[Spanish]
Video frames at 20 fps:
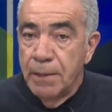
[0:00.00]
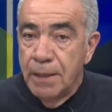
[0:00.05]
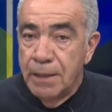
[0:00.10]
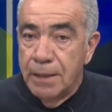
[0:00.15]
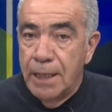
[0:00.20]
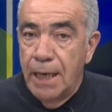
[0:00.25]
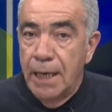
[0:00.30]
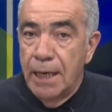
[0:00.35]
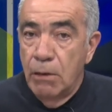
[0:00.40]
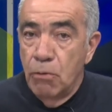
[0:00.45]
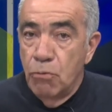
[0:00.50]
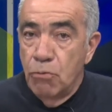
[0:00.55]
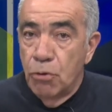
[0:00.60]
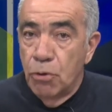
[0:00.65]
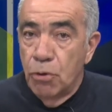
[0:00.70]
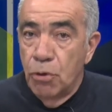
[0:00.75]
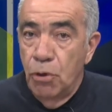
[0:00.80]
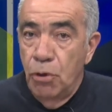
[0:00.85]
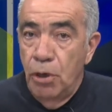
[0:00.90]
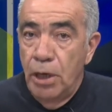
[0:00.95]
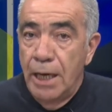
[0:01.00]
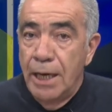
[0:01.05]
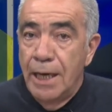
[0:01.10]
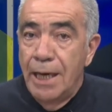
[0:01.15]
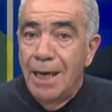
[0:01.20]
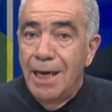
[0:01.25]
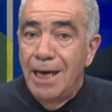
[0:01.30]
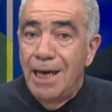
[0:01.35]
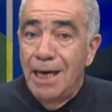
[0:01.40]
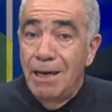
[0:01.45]
tengan un rol
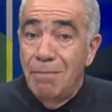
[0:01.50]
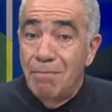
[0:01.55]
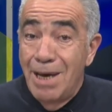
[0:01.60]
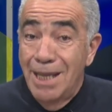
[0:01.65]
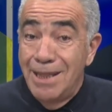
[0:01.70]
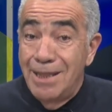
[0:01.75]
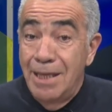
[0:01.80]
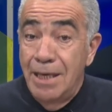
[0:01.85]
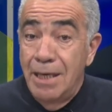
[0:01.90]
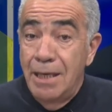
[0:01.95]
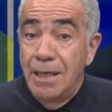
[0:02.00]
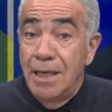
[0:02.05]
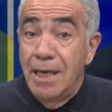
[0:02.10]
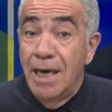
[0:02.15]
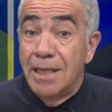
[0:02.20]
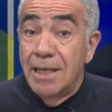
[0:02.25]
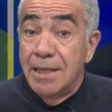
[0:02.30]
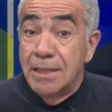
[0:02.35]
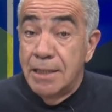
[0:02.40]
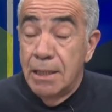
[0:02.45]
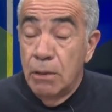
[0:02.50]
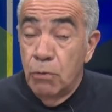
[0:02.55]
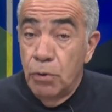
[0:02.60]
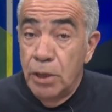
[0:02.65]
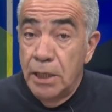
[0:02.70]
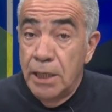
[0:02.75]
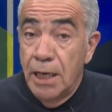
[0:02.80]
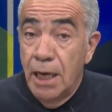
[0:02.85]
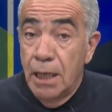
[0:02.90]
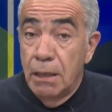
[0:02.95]
en materia de
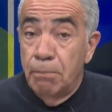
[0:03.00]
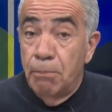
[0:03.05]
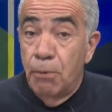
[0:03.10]
seguridad,